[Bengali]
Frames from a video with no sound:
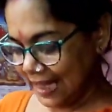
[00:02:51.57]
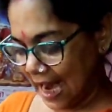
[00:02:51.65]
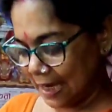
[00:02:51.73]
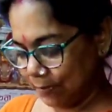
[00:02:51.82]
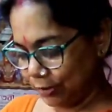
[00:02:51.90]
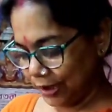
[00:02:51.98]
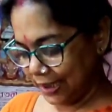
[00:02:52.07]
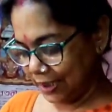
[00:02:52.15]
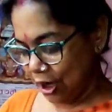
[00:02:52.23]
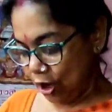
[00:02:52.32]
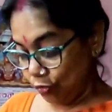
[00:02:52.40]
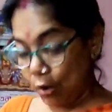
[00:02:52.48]
তারপরে
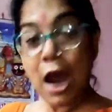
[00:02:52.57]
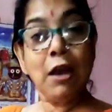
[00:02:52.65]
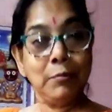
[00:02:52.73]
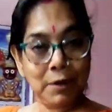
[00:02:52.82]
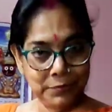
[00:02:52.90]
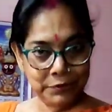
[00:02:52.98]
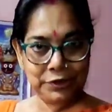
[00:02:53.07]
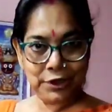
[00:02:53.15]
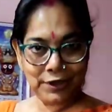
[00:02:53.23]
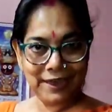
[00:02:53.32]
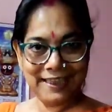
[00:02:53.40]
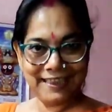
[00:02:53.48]
ওয়াল মোমোর
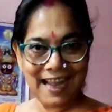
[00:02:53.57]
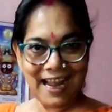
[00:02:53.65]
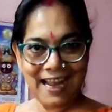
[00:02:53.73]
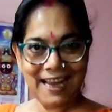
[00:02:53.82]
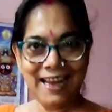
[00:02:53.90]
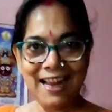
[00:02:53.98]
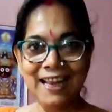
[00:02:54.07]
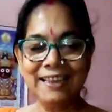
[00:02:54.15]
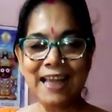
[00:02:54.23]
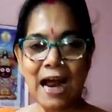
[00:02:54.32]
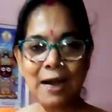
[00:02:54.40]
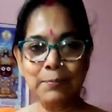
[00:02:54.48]
সঙ্গে দেয়
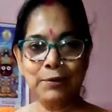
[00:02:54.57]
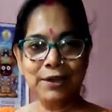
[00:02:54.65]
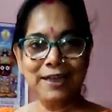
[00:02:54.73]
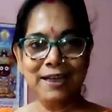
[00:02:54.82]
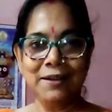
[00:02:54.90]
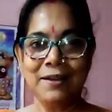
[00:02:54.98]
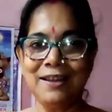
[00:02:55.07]
তারপরে